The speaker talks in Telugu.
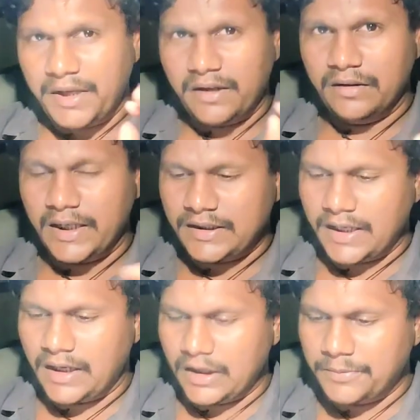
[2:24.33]
మీకు
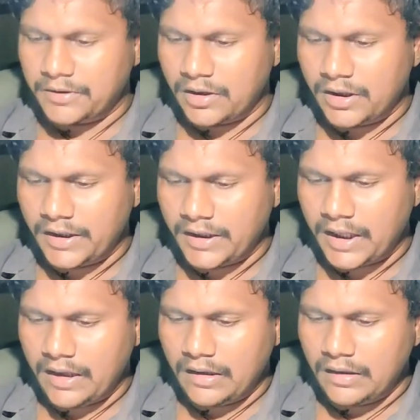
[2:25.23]
నచ్చిన అడ్రస్ పెట్టుకోండి
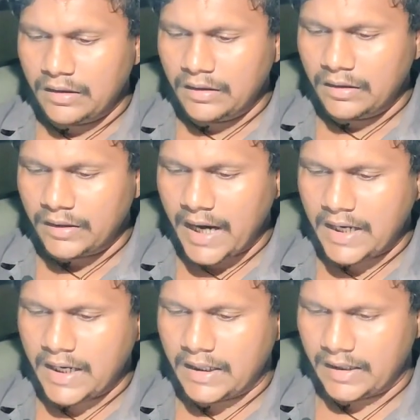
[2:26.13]
ఇక్కడ
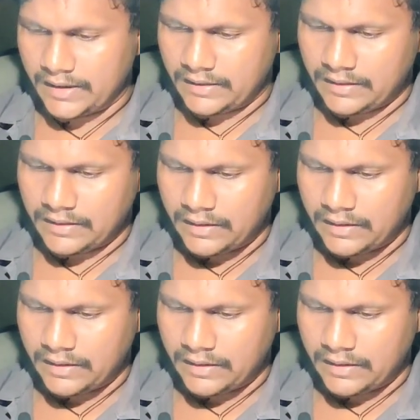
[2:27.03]
యాడ్ అడ్రస్